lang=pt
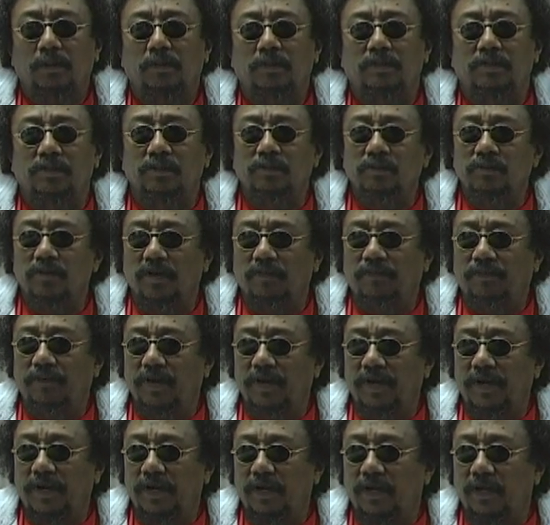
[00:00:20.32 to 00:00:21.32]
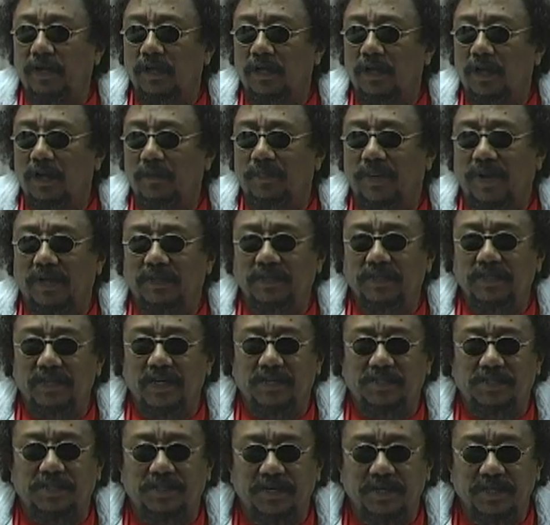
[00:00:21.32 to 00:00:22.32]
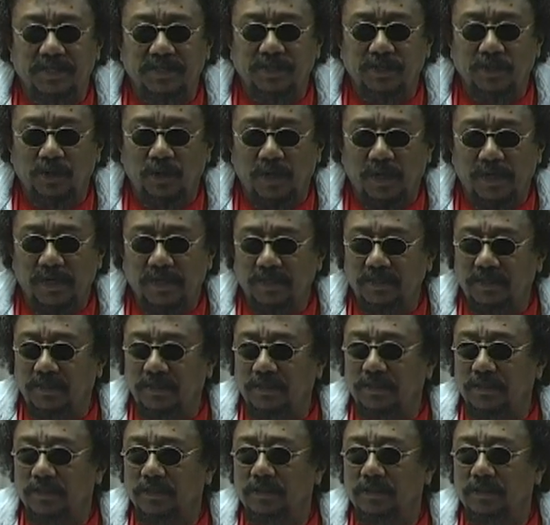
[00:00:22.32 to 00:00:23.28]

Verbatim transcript: segunda-feira, a partir das 13 horas.